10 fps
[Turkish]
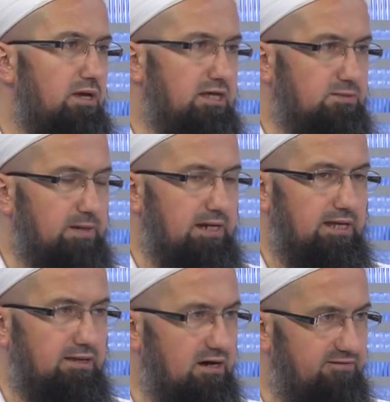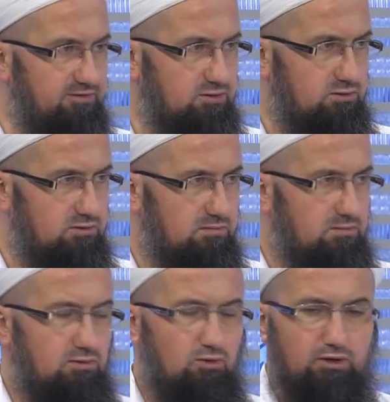ezberleyen hafız
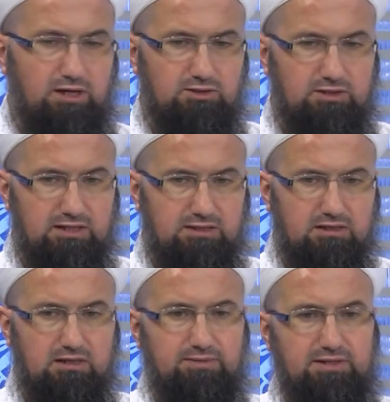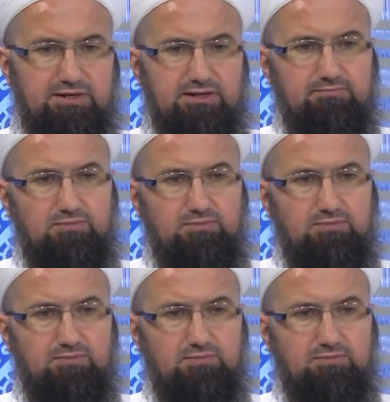öğrencilere, talebelere